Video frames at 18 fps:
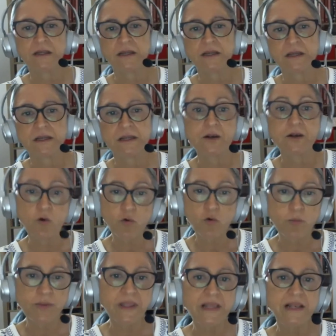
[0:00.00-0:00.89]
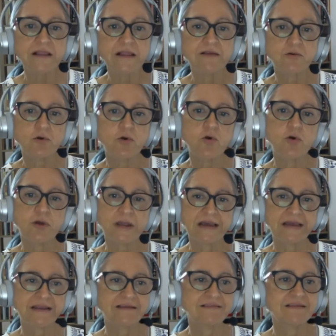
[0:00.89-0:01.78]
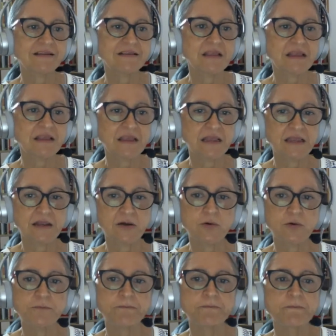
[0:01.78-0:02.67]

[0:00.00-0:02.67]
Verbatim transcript: Los humildes son los que carecen de ego,